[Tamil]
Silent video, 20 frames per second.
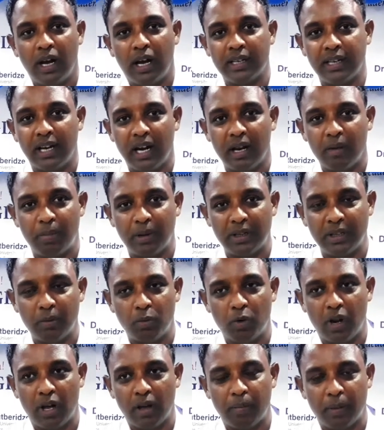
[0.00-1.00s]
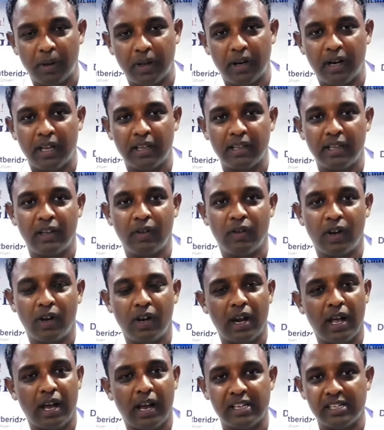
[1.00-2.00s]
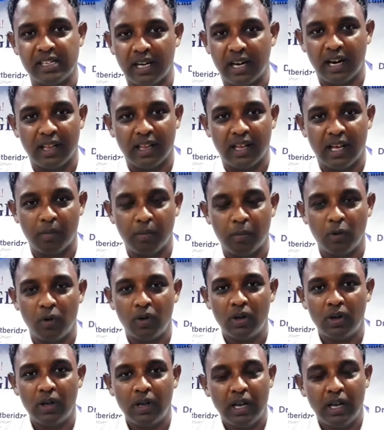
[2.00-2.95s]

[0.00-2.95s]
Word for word: அதனால் பதிமூணா பதினொன்றாம் தேதி வரைக்கும் நாங்கள் சென்னையில் தான் இருப்போம்